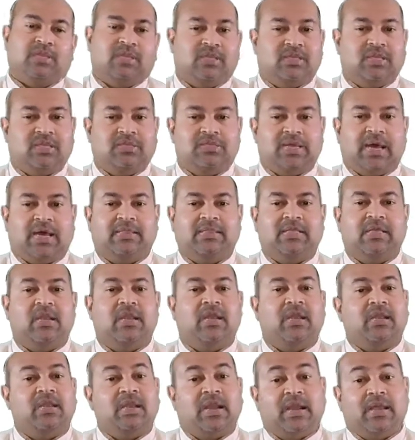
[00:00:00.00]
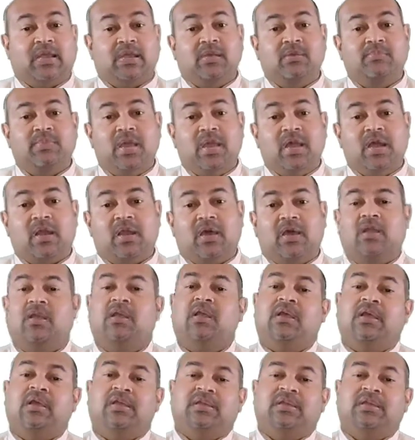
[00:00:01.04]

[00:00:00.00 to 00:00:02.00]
இந்த சாத்தியங்கள் நடக்குமேயானால்